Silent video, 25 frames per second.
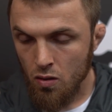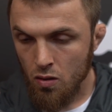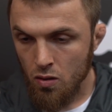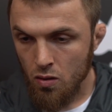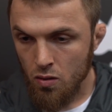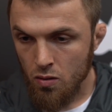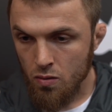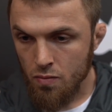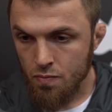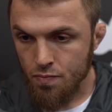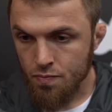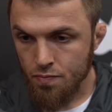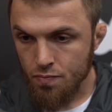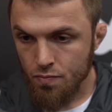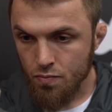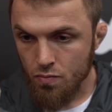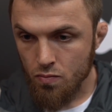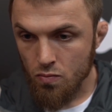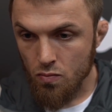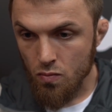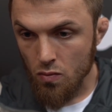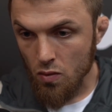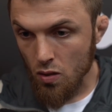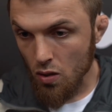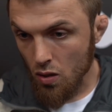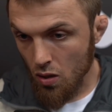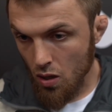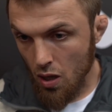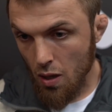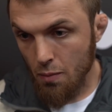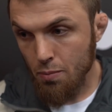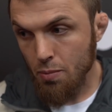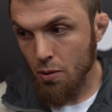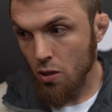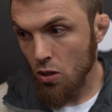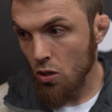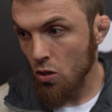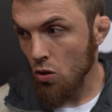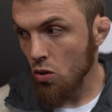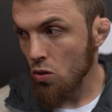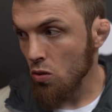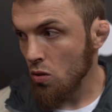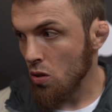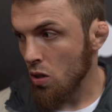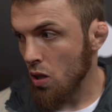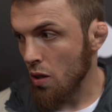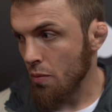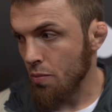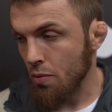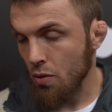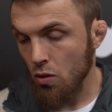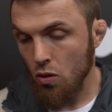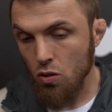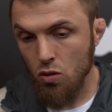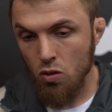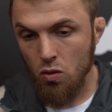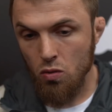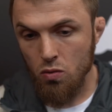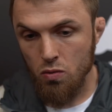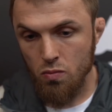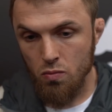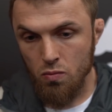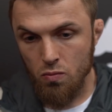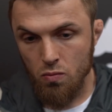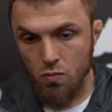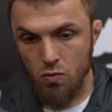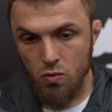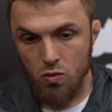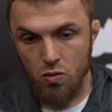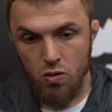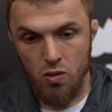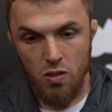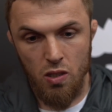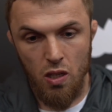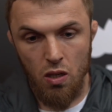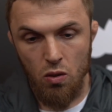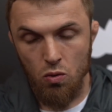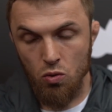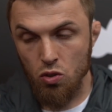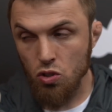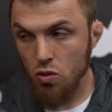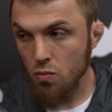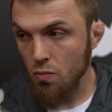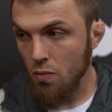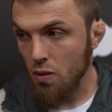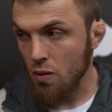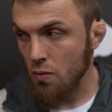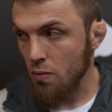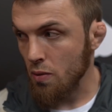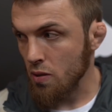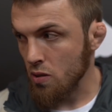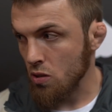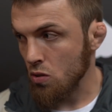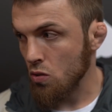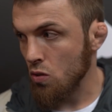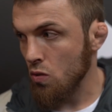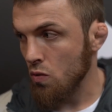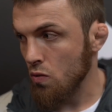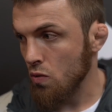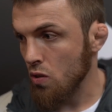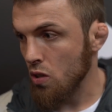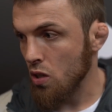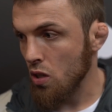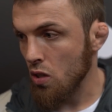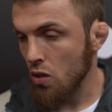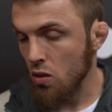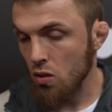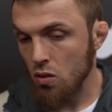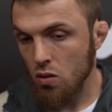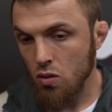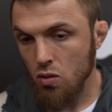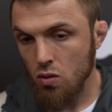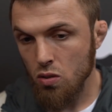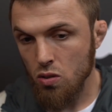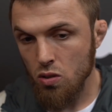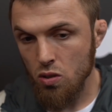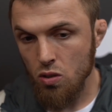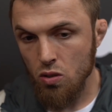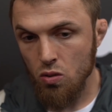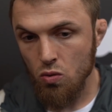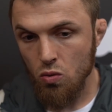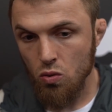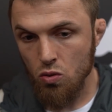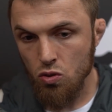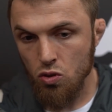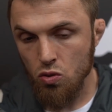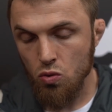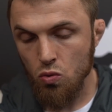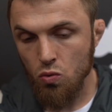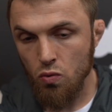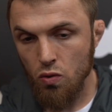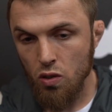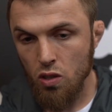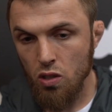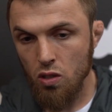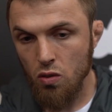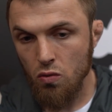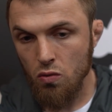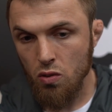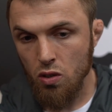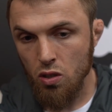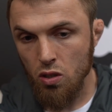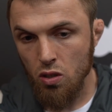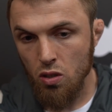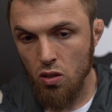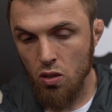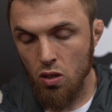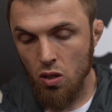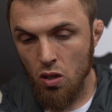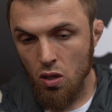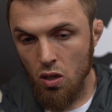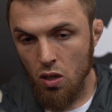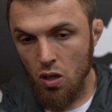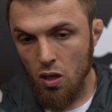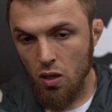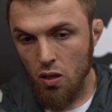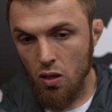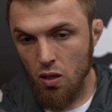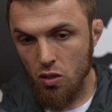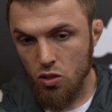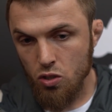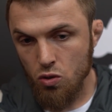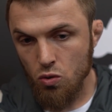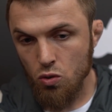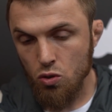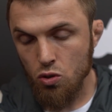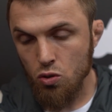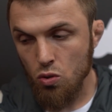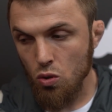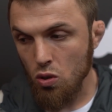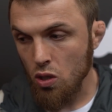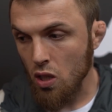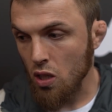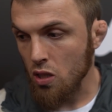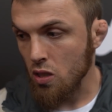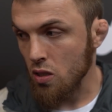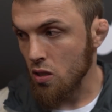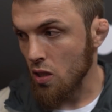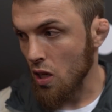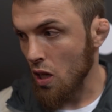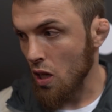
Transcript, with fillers: топовые позиции? Определенно, определенно он с хороших пацанов выиграл и очень уверенно выиграл. Чего стоит один